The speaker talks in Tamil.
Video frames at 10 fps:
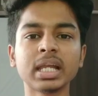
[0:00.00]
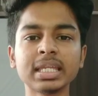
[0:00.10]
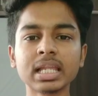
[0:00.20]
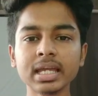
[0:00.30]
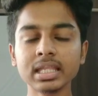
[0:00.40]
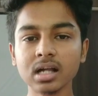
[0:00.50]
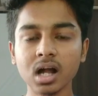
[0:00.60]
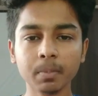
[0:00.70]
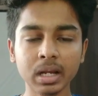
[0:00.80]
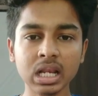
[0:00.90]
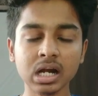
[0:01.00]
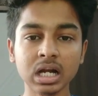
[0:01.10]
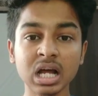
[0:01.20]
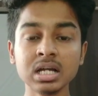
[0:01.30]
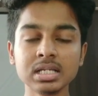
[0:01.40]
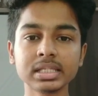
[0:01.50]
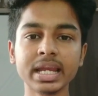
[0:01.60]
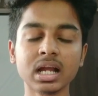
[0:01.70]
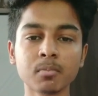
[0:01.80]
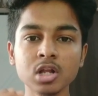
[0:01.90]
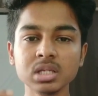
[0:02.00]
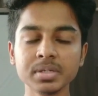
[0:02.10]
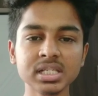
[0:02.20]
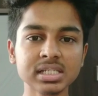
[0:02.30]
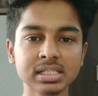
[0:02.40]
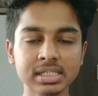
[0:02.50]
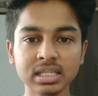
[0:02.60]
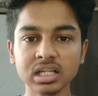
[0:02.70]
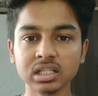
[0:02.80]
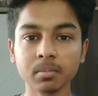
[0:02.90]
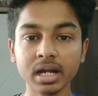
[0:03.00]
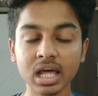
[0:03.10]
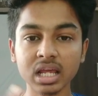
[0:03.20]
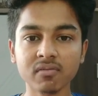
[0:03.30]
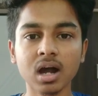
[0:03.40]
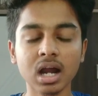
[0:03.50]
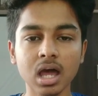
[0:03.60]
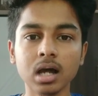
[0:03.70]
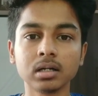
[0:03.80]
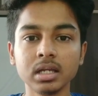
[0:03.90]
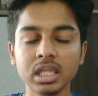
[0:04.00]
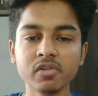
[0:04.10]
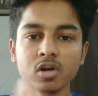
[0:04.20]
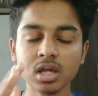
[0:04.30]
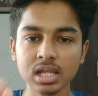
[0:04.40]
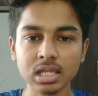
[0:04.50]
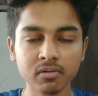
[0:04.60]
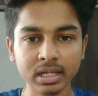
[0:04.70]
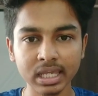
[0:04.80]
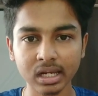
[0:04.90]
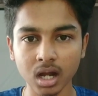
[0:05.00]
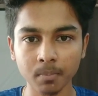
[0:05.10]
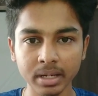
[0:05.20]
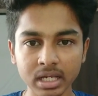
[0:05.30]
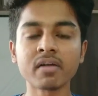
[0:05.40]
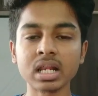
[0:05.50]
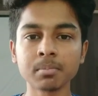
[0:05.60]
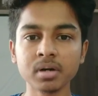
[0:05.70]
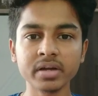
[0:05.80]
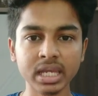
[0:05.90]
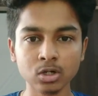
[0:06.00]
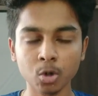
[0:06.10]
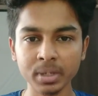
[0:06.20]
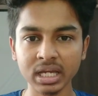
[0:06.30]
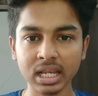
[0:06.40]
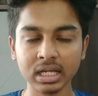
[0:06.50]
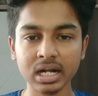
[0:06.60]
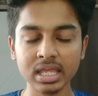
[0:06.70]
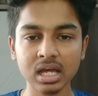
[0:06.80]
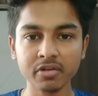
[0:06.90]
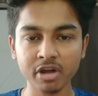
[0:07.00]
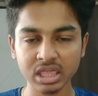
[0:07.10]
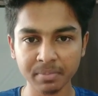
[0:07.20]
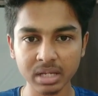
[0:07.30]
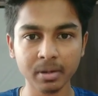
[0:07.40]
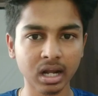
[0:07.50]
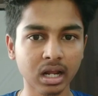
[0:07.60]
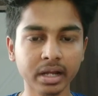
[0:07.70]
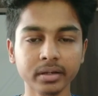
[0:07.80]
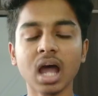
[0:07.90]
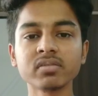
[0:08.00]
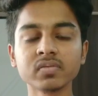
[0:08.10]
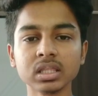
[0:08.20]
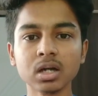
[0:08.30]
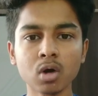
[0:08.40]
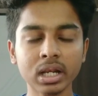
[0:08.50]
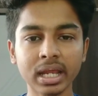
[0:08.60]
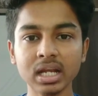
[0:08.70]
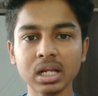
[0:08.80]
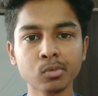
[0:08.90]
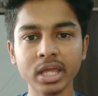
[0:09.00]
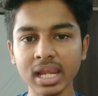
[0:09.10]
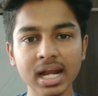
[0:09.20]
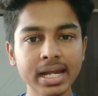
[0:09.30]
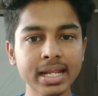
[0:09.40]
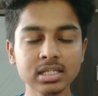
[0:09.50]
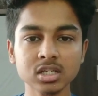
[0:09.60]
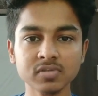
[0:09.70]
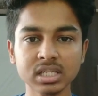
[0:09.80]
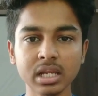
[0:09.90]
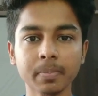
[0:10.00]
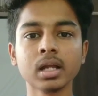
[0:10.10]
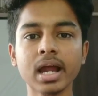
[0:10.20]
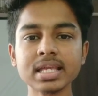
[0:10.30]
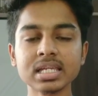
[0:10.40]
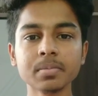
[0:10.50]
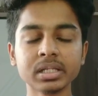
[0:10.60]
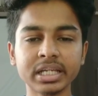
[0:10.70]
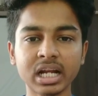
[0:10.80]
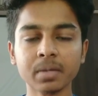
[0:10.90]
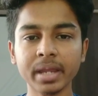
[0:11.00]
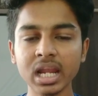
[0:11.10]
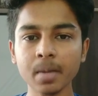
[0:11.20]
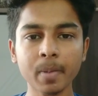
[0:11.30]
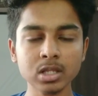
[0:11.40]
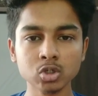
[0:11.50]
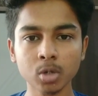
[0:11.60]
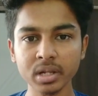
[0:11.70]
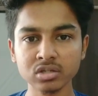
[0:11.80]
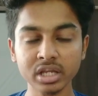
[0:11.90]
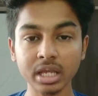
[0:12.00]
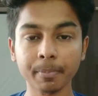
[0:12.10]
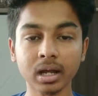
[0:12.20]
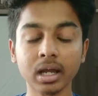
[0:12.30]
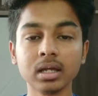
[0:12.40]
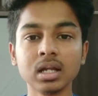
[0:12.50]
இதெல்லாம் எதுக்காக பண்ணுறாங்கன்னா சரி நம்மளும் இந்த பிஸ்னஸில் சேர்ந்தால் அந்த மாதிரி நிறையா வாங்கலாம் இவனும் அதில் தான் வாங்கியிருக்கான் அப்படின்னு சொல்லி நம்ப வைக்கணும் அப்படிங்கிறதுக்காண்டி தான் இவங்க இந்த மாதிரி பண்ணுறாங்க வந்த உடனே நம்மளோட எல்லா டீட்டெயில்ஸையும் விசாரிப்பான் கடைசியில் பார்த்தீங்கன்னா நம்ம என்ன படித்தோம் அப்படின்னு சொல்லி கேட்பாங்க